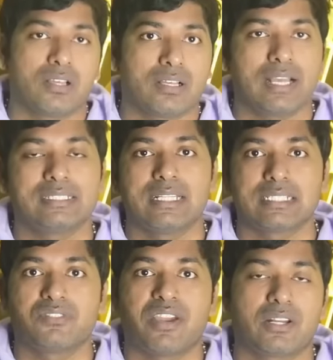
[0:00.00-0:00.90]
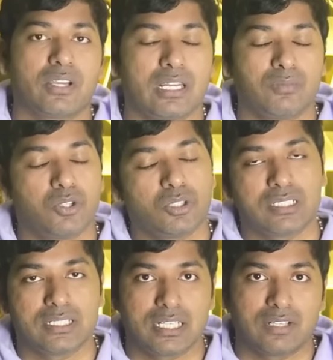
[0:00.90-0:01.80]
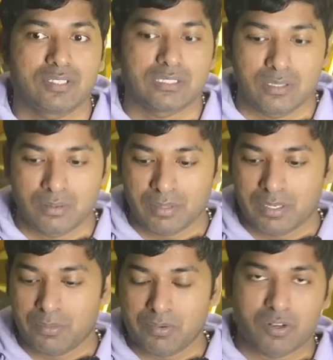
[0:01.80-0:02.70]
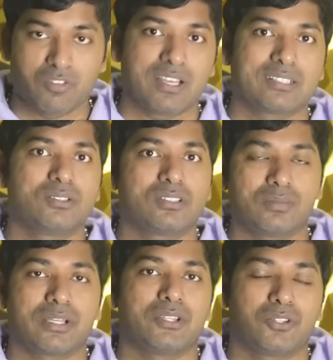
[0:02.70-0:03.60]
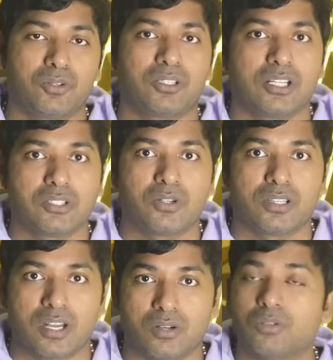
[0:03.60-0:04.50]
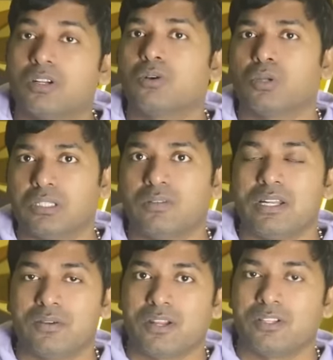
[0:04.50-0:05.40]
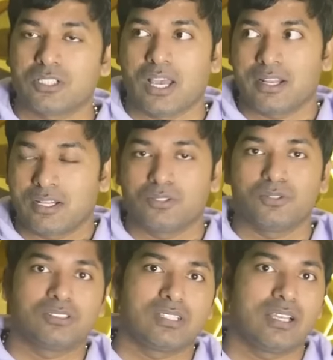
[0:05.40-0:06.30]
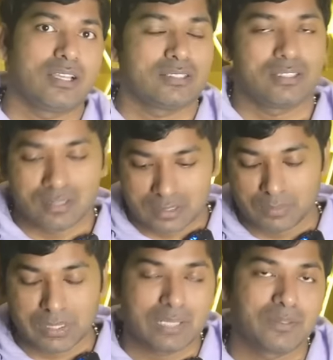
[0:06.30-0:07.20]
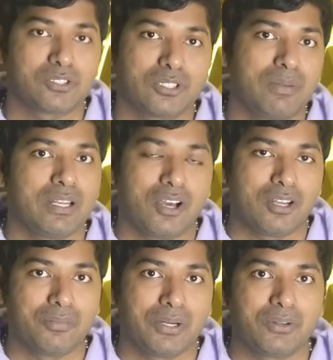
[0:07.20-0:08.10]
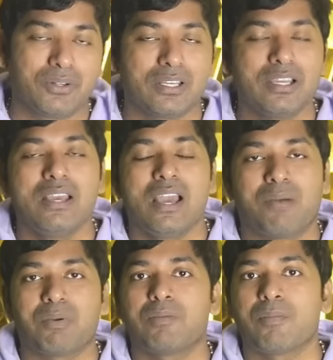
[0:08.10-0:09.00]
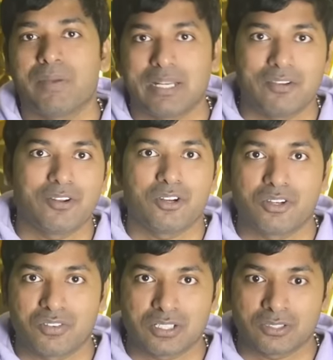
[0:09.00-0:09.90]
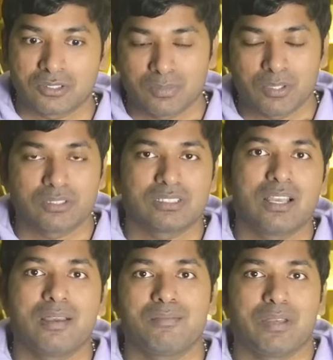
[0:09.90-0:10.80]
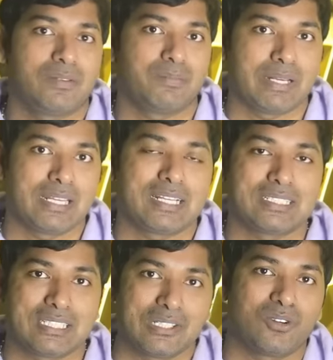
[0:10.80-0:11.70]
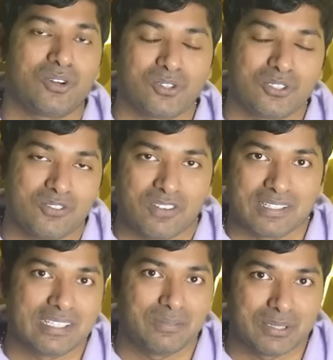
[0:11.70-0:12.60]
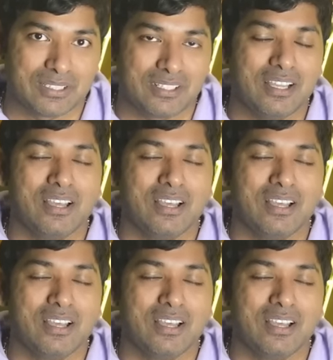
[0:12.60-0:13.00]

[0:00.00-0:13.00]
గైస్ నెక్స్ట్ ఫ్యాక్ట్లోకి వెళ్ళే ముందు ఒక చిన్న రిక్వెస్ట్ మీరు ఇప్పటివరకు ఫ్యాక్స్ చూసారు మీకు ఎంత కొంత నచ్చి ఉండదని అనుకున్నా కొత్త వాళ్ళు ఎవరైనా ఛానల్ని చూస్తే సబ్స్క్రైబ్ చేసుకుని బెల్ని ఆన్లో పెట్టుకోండి అప్పుడే మేము పెట్టే వీడియో నోటిఫికేషన్స్ మీకు వస్తే మేము పడిన కష్టమే కూడా కొంచెం వర్త్ అనిపిస్తుంది